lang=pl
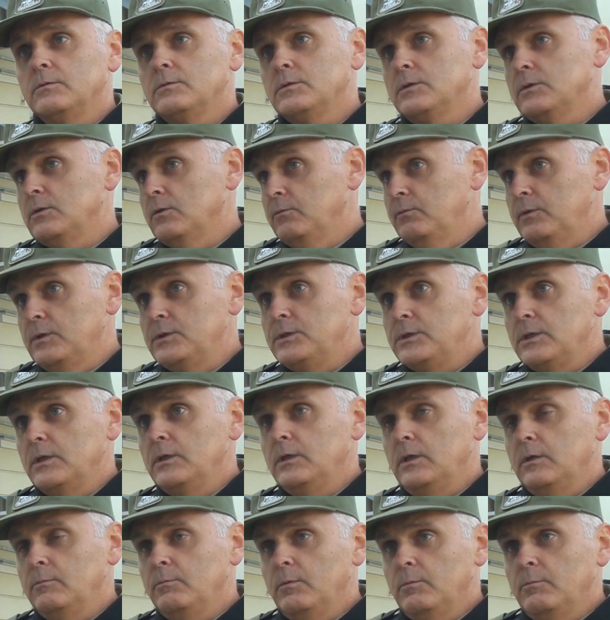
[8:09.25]
czy to
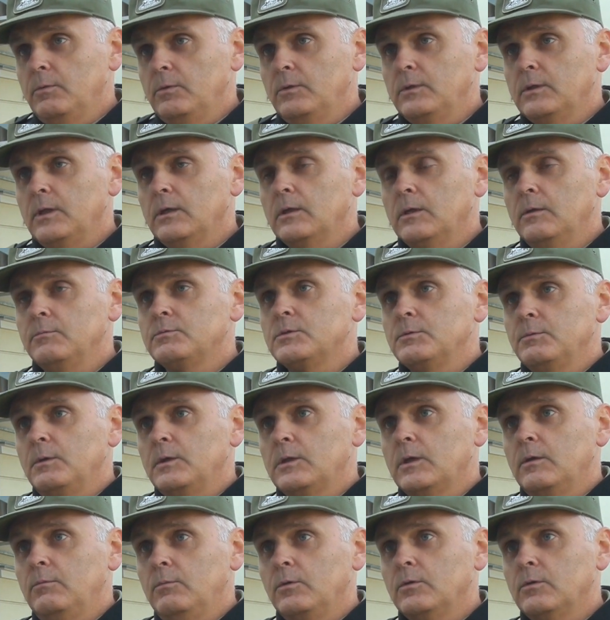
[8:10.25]
więzienie, bo, bo i takie
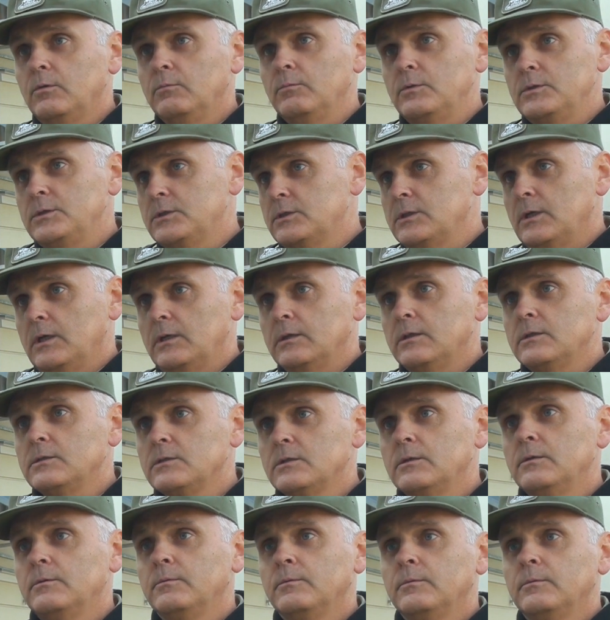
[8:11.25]
przypadki mogą być, czy areszt.